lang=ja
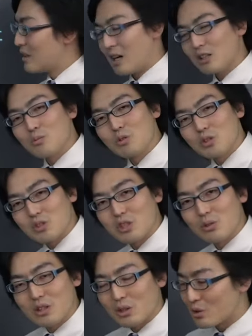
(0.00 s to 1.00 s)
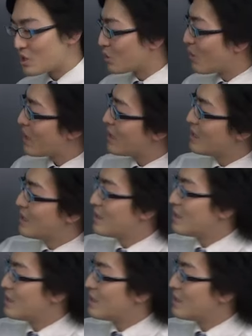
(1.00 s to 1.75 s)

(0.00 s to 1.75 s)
あ、あともう一つ気をつけてほしいのは